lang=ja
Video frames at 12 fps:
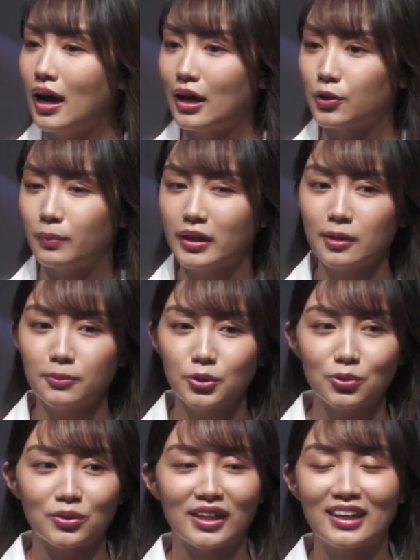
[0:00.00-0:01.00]
あの前髪
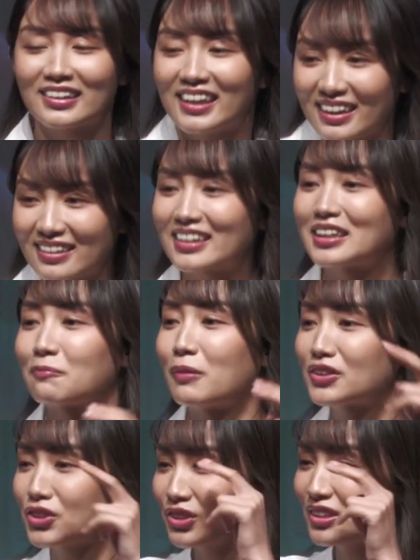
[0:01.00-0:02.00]
ちょっと長くなってきて
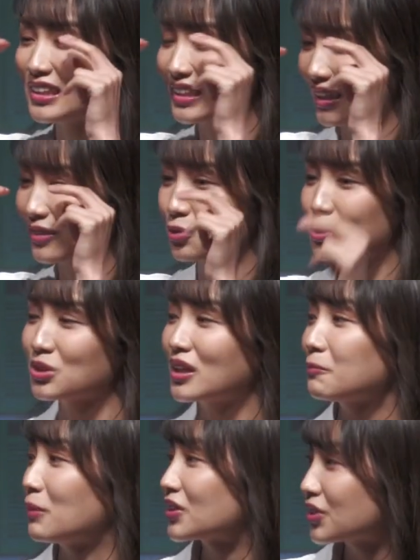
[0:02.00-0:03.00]
パッツンにして途中
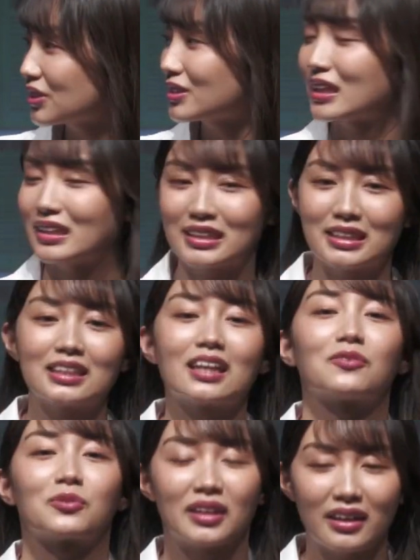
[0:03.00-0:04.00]
からパッツンで演じて
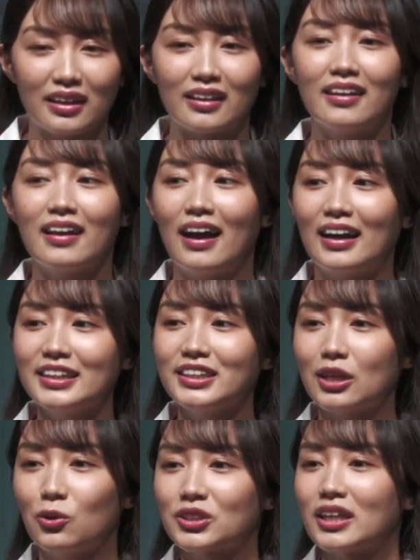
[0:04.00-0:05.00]
たので
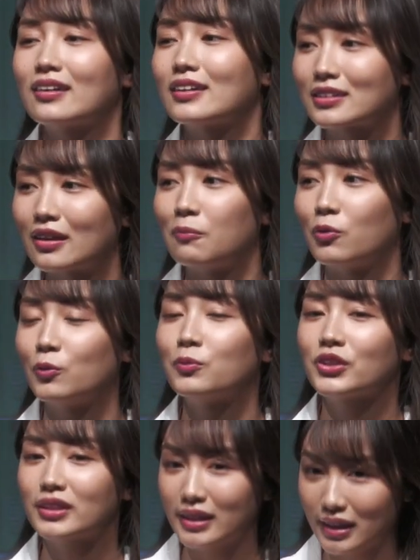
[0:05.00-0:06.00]
アリーシャ星博士はもう
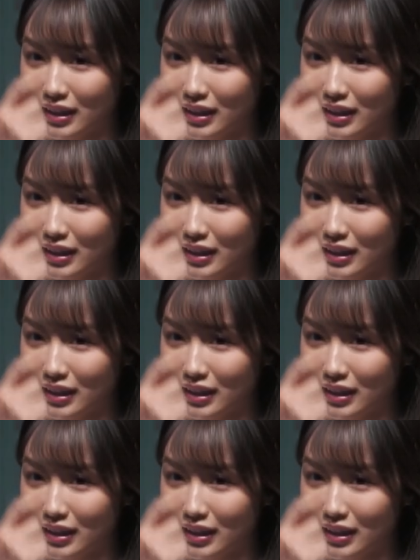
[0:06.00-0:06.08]
思いっき